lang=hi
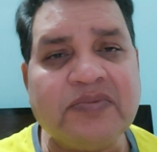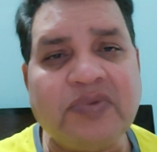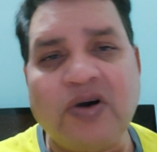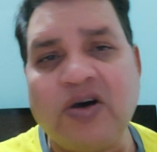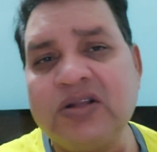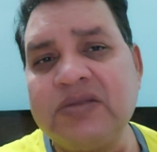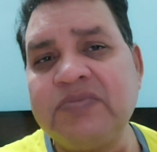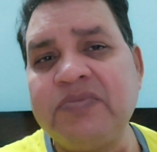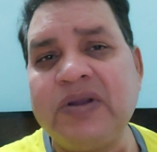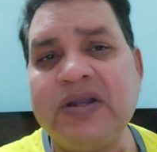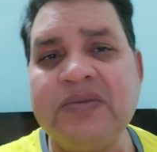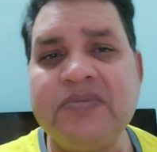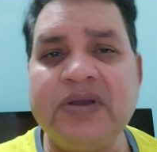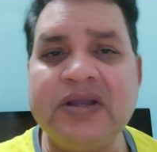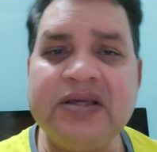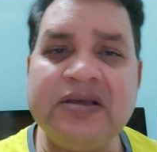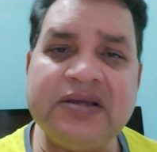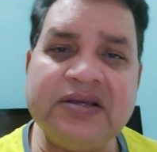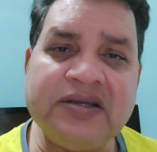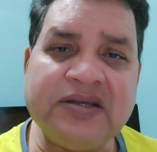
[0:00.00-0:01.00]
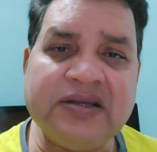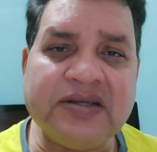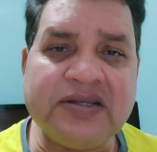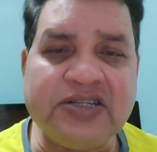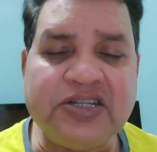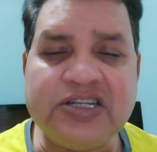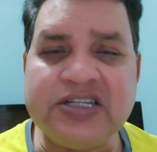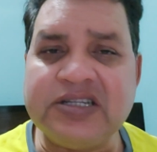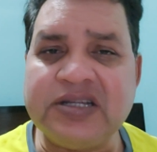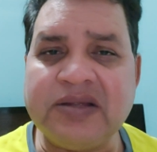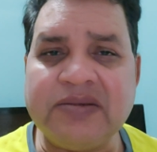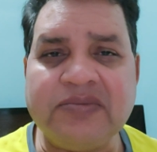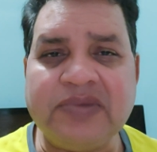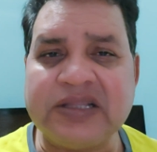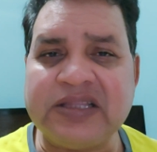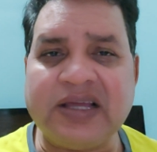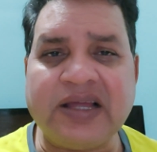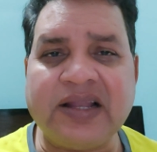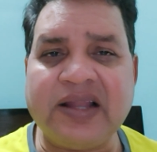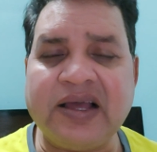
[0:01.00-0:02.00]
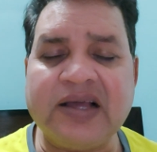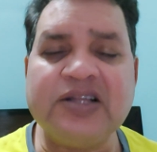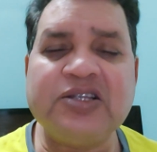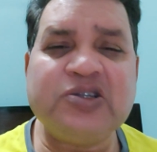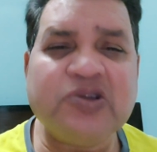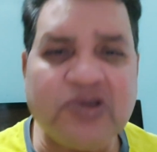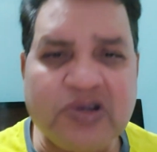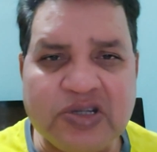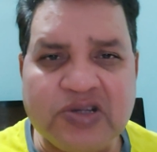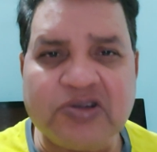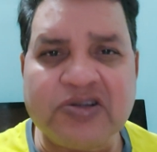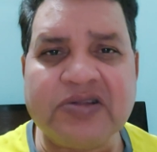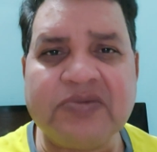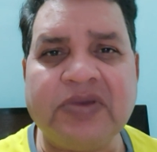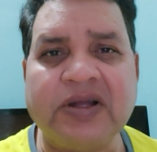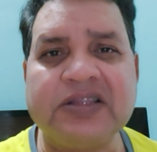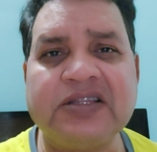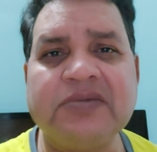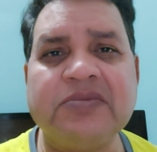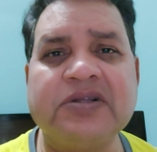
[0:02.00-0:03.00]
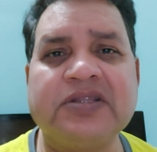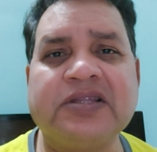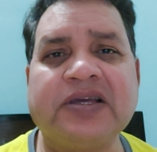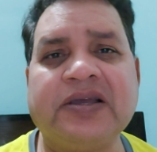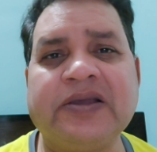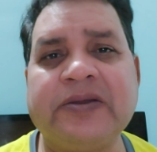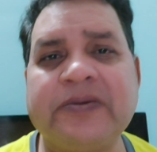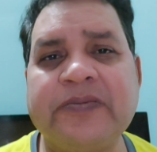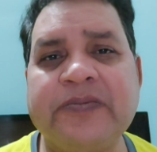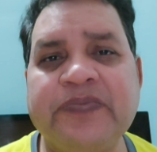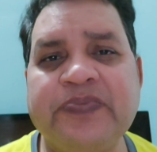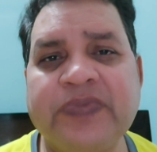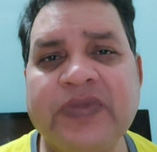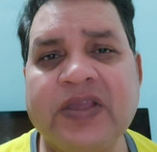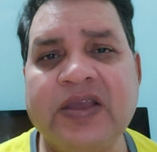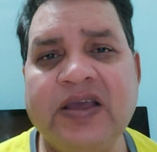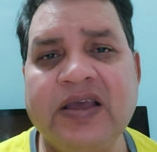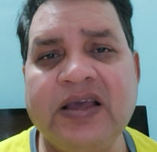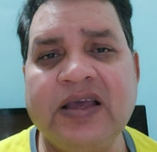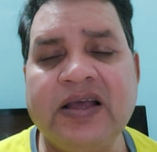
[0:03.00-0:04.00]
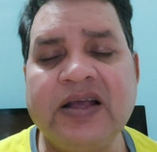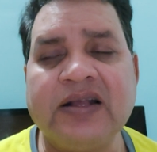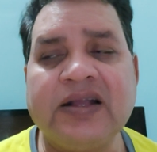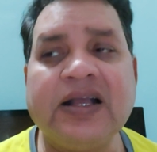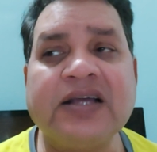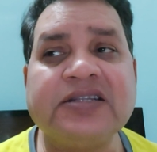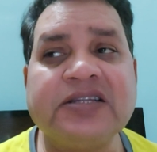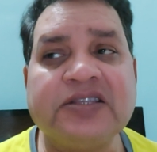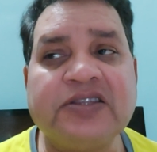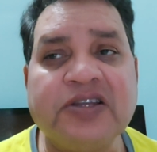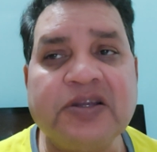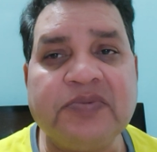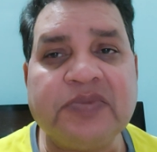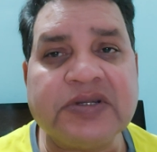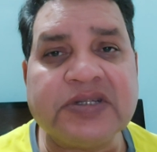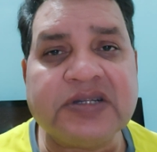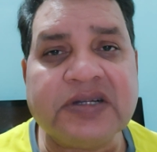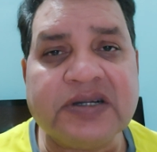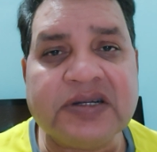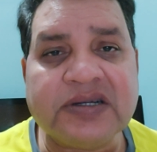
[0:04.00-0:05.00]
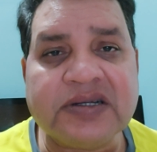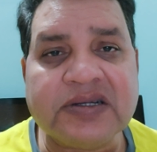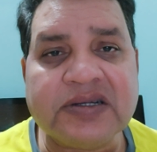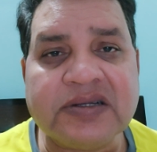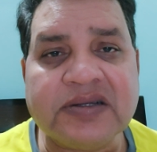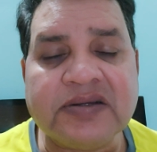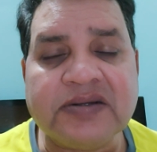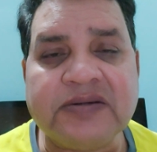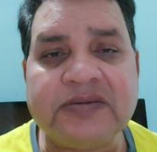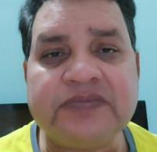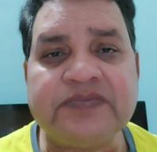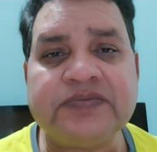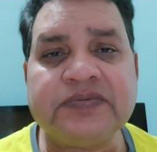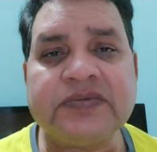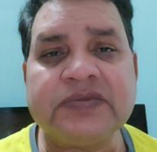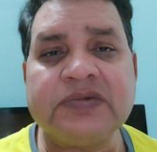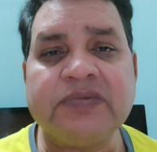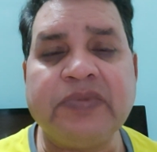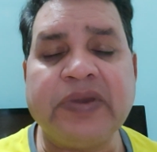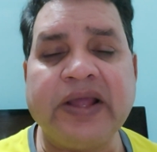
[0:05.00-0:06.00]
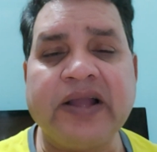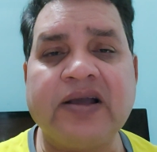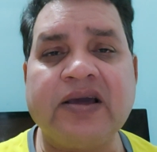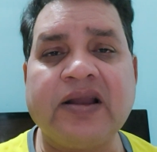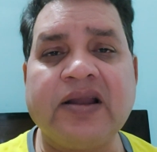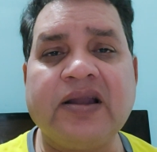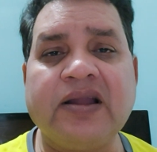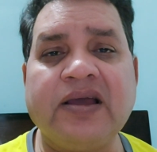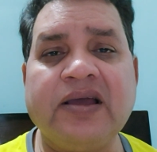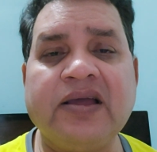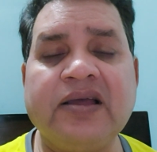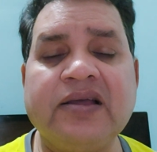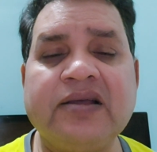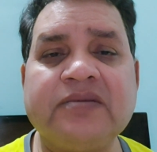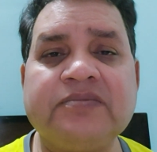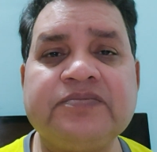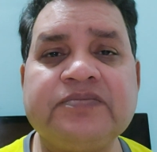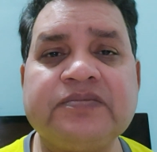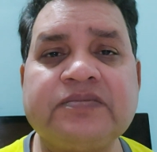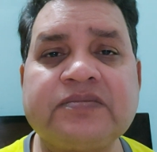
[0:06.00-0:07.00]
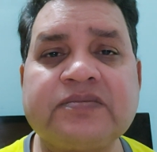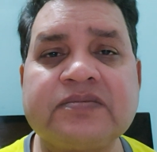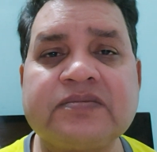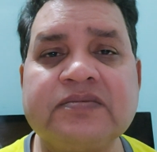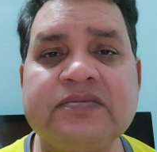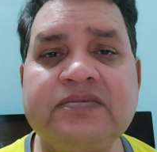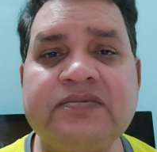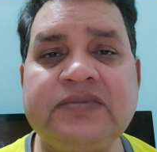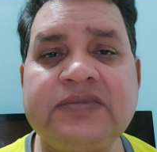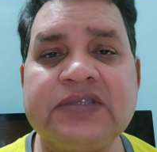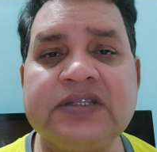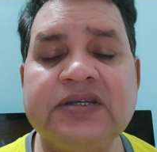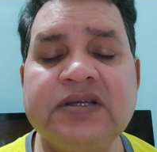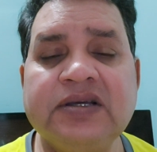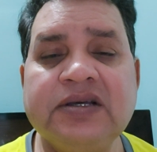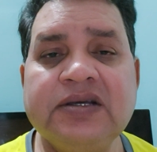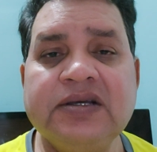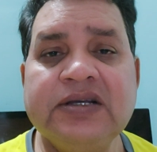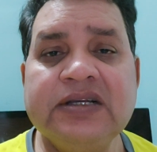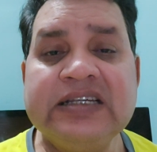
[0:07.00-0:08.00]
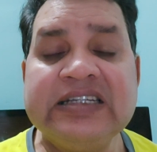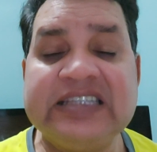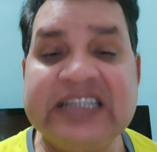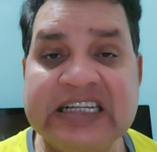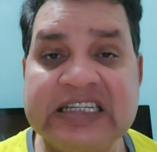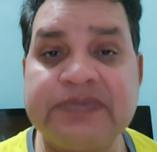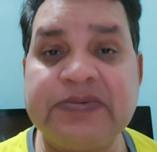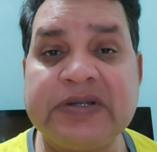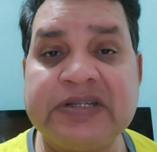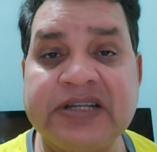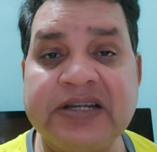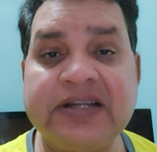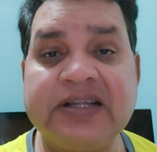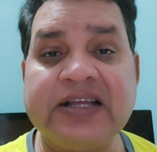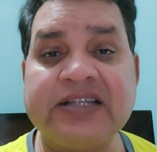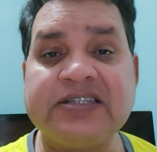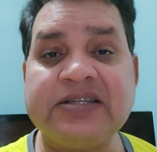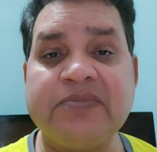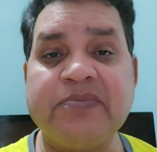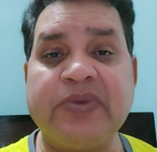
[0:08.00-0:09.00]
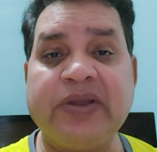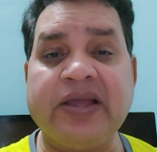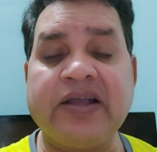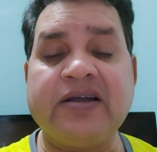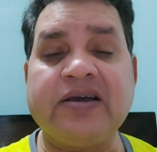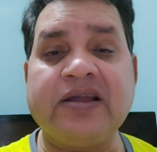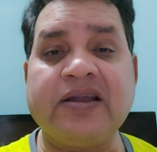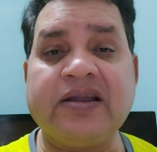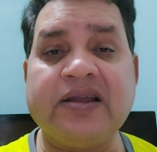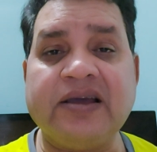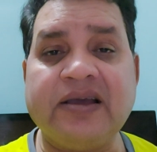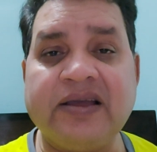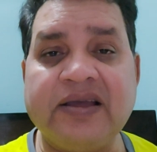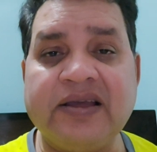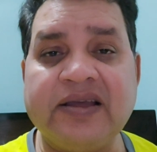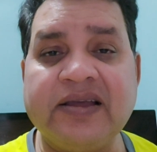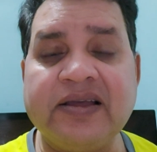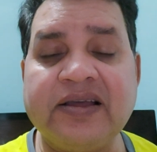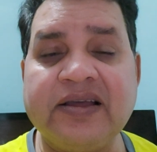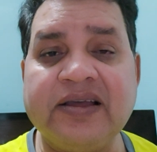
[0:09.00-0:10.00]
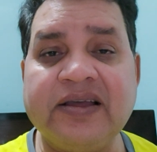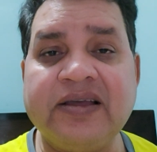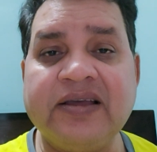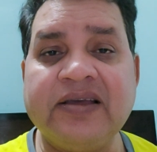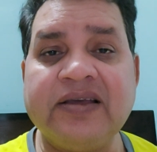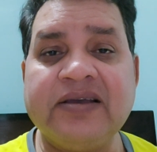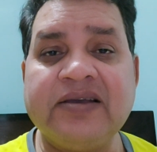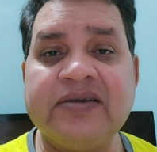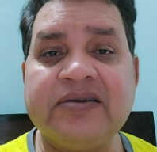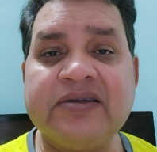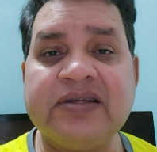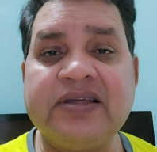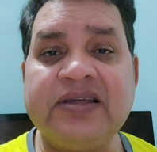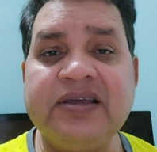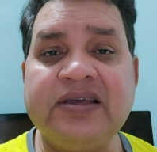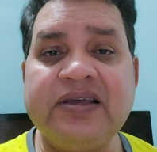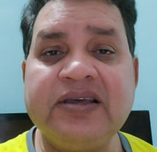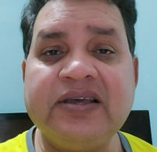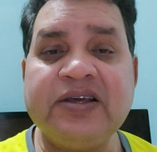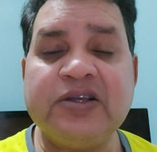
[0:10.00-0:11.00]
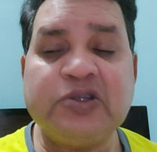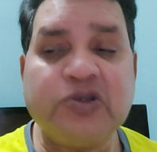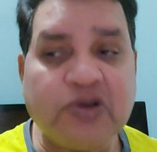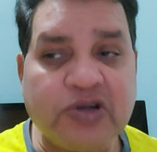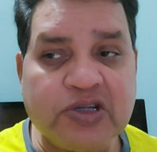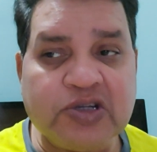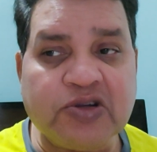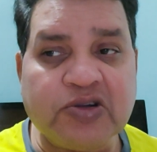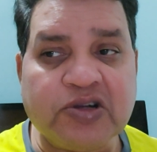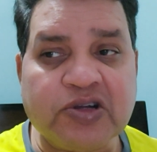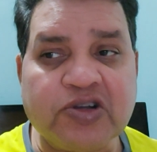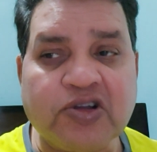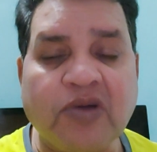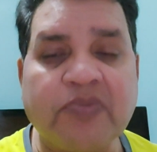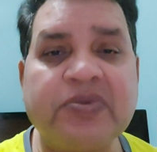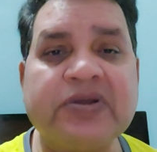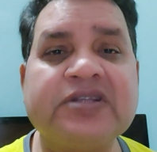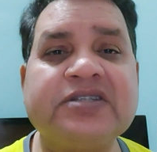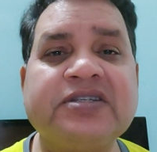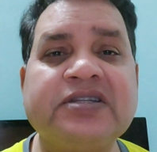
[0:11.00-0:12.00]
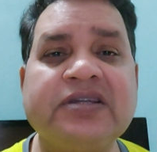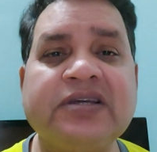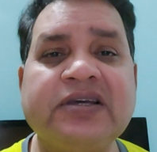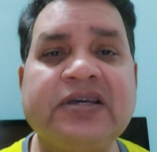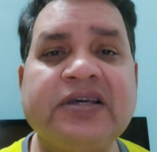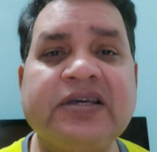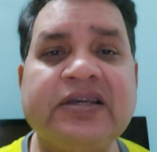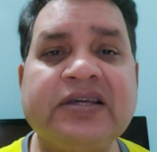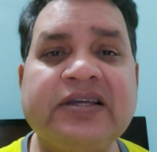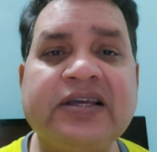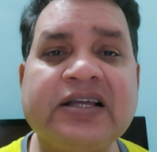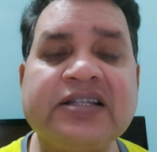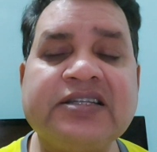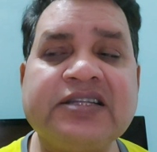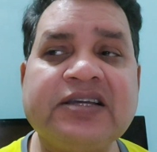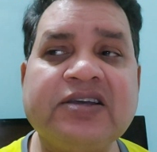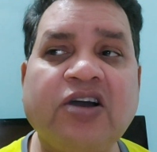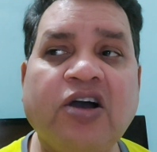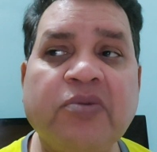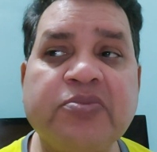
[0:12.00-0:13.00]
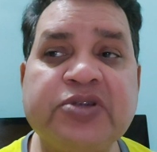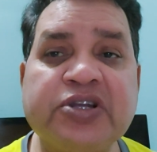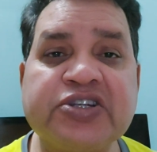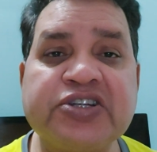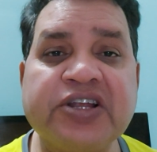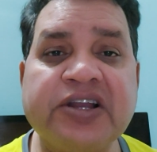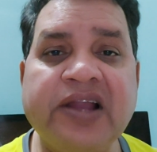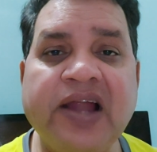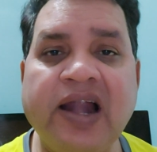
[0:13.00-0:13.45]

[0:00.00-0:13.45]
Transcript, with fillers: बहुत बड़ी बड़ी चीज़ें बताना है छोटी छोटी बातें बताएं कैसे थ्री परसेंट ब्रेक करना है सिक्स परसेंट कैसे ब्रेक करना है ओके छोटे छोटे टॉपिक्स कैसे ऑब्जेक्शन